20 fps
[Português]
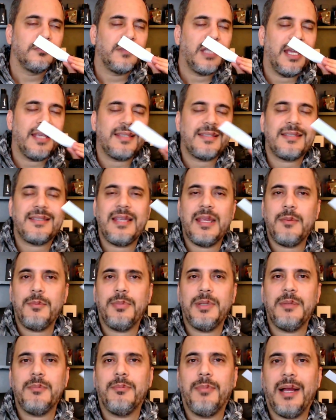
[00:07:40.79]
é
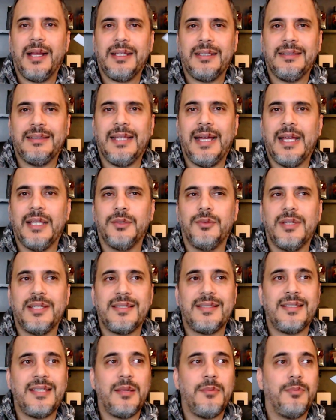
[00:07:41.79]
sempre impactado, é
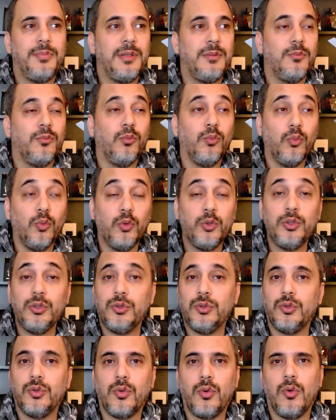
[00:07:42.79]
sempre
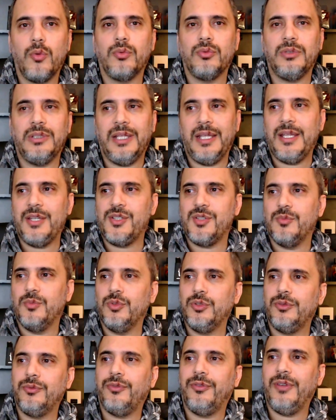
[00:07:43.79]
muito contente,
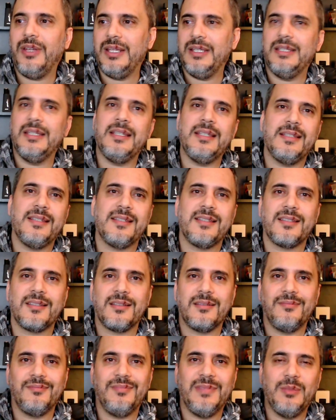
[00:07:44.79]
muito
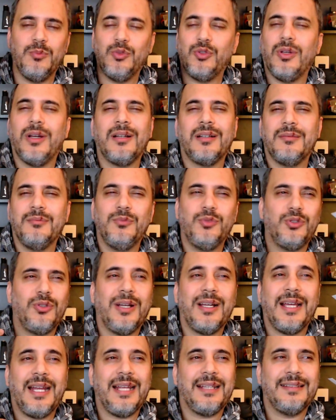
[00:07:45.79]
feliz e muito, muito
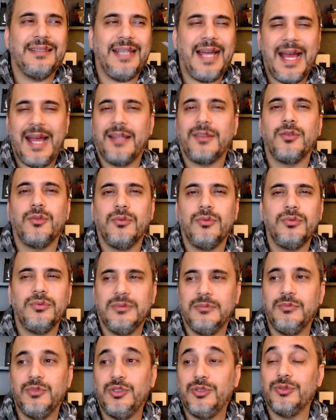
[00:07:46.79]
agradado,
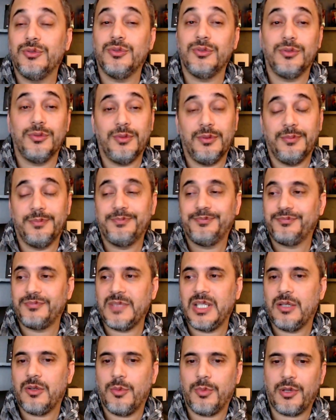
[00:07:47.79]
muito,
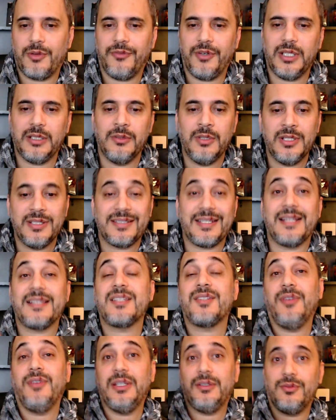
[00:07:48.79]
como que eu falo?
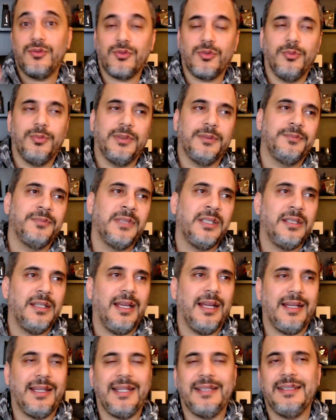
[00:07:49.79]
Satisfeito, desculpa.
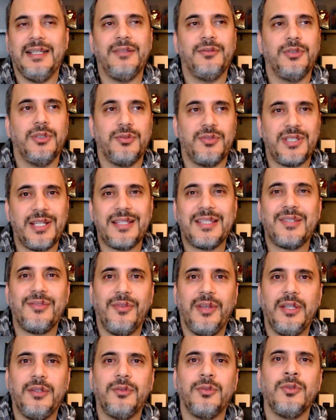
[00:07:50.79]
Agradável não,
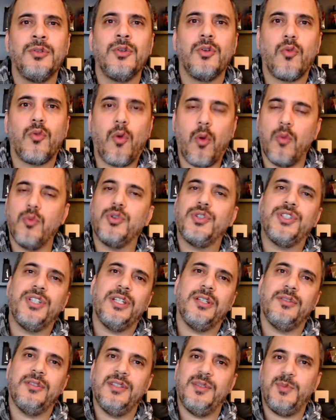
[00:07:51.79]
satisfeito com o
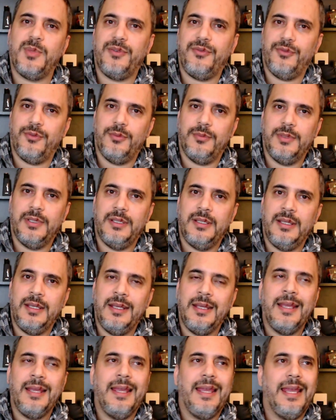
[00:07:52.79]
cheiro desse perfume.
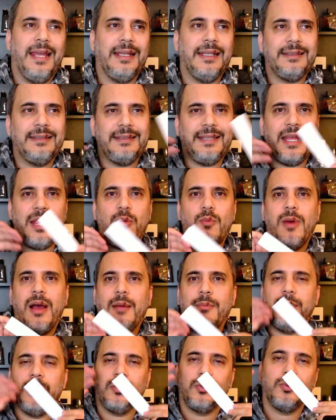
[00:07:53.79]
Ele tem uma
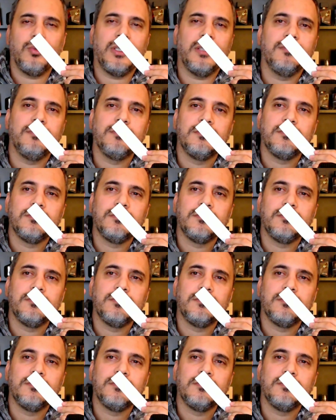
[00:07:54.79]
abertura